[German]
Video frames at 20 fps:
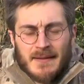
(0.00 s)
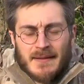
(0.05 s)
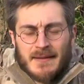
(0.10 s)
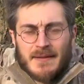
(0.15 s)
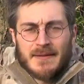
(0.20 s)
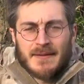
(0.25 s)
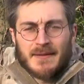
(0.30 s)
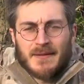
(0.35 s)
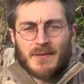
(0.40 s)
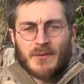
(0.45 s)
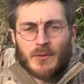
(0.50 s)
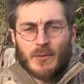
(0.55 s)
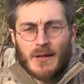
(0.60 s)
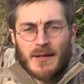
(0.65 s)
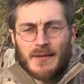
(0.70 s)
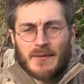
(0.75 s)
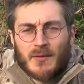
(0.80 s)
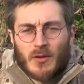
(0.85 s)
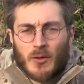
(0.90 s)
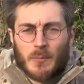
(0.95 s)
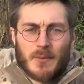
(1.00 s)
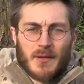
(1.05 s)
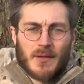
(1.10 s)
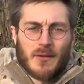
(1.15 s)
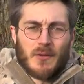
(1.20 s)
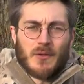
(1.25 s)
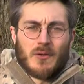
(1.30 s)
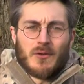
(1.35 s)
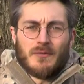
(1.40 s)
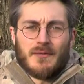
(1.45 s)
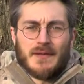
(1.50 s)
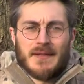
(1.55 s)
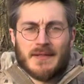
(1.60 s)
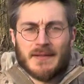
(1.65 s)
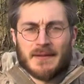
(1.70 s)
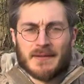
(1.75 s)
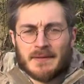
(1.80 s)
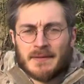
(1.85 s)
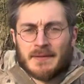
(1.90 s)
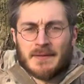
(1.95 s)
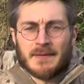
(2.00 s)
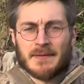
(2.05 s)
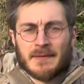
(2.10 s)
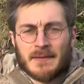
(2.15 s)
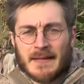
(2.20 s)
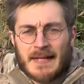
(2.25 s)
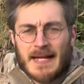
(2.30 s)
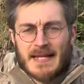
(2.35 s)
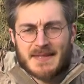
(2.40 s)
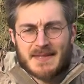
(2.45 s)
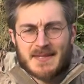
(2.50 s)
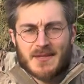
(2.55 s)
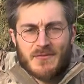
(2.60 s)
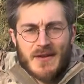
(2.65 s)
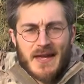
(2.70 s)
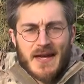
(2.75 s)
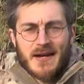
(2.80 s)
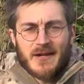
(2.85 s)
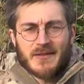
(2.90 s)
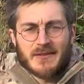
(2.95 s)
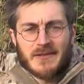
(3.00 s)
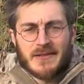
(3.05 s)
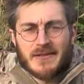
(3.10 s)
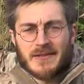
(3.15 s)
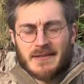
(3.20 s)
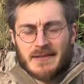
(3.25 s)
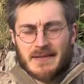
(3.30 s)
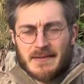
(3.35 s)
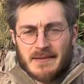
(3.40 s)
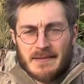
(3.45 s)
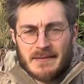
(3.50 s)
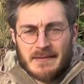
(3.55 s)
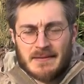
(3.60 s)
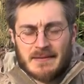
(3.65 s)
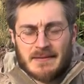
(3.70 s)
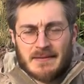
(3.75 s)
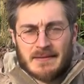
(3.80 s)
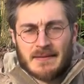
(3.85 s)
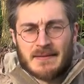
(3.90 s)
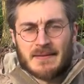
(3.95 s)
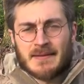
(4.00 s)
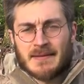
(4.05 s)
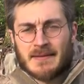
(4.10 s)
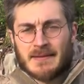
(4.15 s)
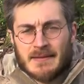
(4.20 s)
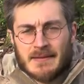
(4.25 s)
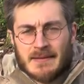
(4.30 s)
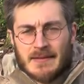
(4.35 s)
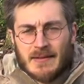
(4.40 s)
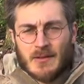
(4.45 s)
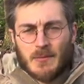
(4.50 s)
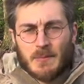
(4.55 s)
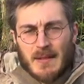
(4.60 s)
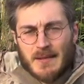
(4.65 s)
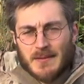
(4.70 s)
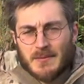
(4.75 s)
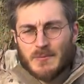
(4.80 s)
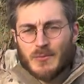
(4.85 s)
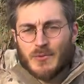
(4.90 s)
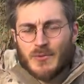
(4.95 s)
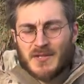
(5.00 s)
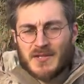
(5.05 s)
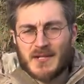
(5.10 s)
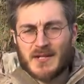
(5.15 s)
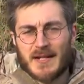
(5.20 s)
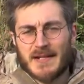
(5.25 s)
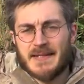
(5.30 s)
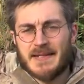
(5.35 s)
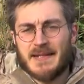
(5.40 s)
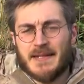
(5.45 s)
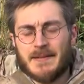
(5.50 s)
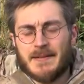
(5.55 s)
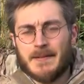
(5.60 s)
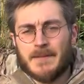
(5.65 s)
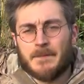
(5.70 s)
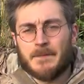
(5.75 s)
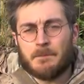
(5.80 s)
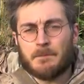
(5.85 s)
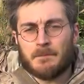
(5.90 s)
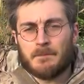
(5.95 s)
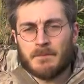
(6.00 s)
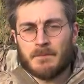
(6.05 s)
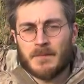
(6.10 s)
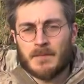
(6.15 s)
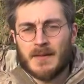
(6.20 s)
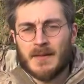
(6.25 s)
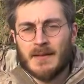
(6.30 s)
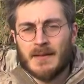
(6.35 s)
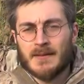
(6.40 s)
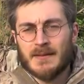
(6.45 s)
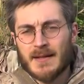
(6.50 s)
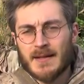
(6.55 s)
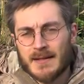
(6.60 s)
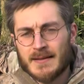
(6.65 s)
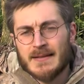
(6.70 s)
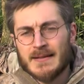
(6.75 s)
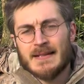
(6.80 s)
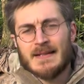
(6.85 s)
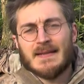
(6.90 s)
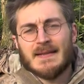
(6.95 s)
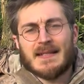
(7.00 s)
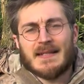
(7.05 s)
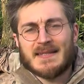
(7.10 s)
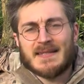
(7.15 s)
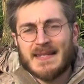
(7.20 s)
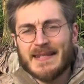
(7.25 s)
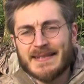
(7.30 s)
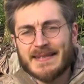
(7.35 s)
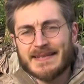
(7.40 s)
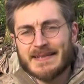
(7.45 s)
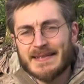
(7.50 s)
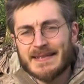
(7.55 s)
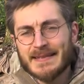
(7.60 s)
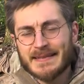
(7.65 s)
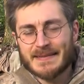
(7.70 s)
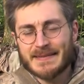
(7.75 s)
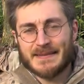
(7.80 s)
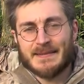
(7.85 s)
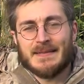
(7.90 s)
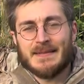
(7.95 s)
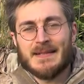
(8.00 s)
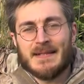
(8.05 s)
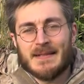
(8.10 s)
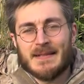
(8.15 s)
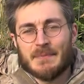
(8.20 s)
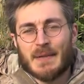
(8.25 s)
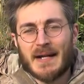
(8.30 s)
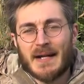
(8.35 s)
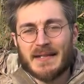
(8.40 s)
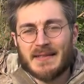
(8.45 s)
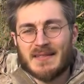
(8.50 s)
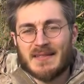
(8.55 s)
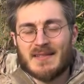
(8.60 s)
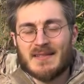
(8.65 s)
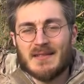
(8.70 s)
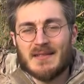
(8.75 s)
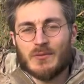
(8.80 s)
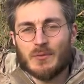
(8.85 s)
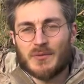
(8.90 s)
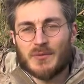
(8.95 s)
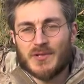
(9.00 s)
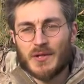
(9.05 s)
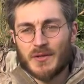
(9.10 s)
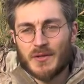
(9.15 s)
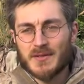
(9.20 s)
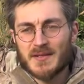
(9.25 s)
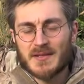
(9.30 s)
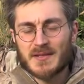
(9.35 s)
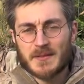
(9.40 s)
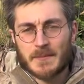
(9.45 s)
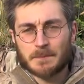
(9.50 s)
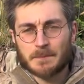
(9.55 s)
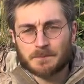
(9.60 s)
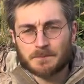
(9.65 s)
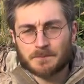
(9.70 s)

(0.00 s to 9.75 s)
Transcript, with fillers: hier so, als ob er irgendwie in, in eine Katze wäre oder ein Leopardenmuster anhätte? Tja, tatsächlich mache ich das nicht umsonst.